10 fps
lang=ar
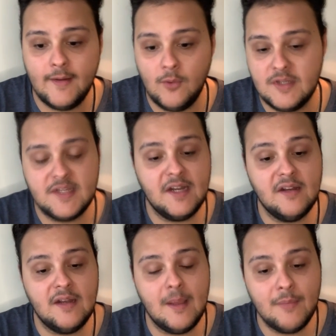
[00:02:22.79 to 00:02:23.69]
حلوه السنه
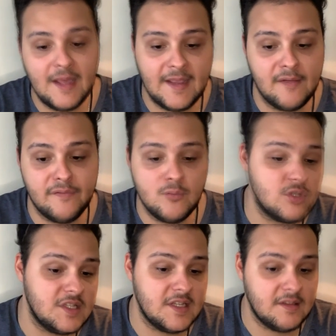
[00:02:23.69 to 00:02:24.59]
اللي قبلها كان في
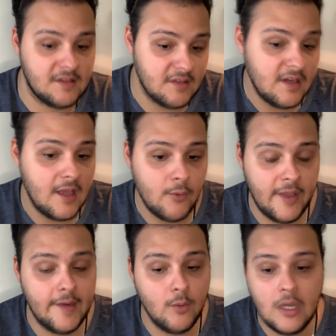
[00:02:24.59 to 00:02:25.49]
مسلسلات كتيره
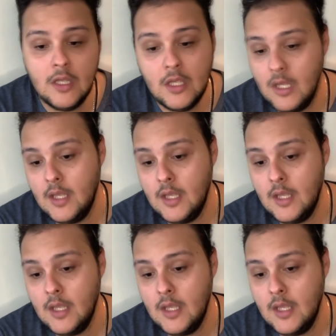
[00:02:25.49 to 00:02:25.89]
قوي حلوه